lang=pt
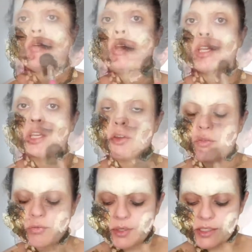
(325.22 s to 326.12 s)
Agora o que, que eu
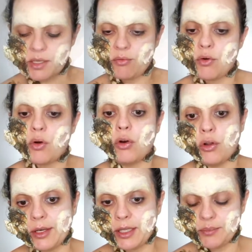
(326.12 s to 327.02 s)
vou fazer? Eu vou
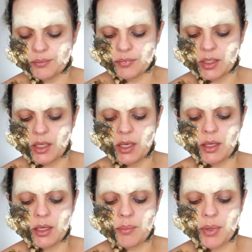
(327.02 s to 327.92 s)
colorir.
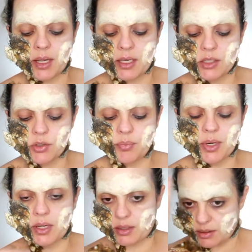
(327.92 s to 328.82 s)
E para isso,
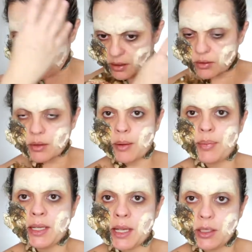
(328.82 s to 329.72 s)
para
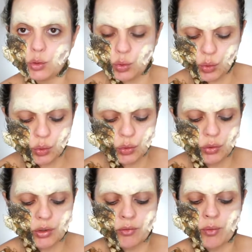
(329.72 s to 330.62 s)
aplicar em tudo,
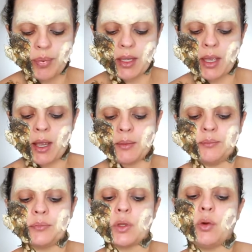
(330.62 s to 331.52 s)
eu vou pegar
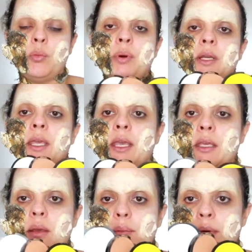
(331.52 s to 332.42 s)
o
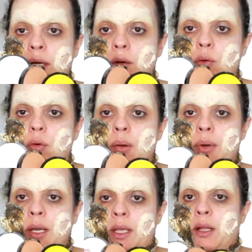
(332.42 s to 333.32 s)
pancake branco, o
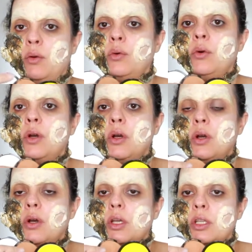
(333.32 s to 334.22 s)
amarelo
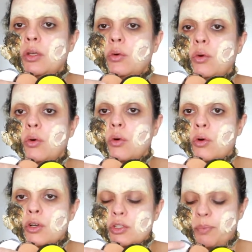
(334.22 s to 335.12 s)
e o
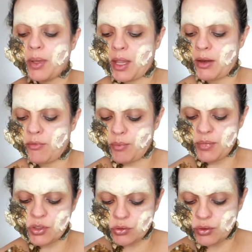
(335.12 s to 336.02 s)
cor de pele. Vou
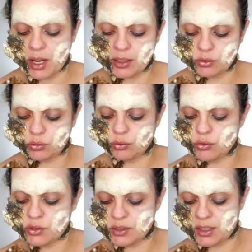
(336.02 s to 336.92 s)
misturar
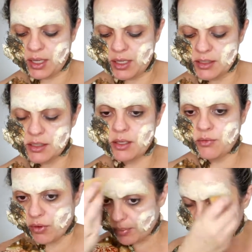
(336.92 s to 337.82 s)
os três e
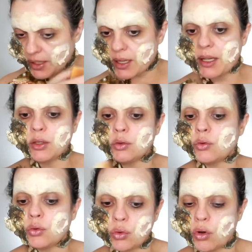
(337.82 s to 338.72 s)
vou aplicar em
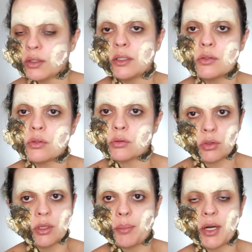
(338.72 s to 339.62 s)
toda,
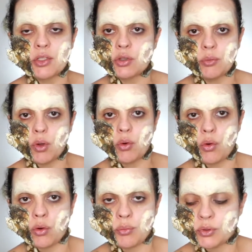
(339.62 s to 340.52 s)
toda a parte do meu
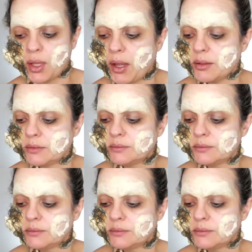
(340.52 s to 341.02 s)
corpo tá?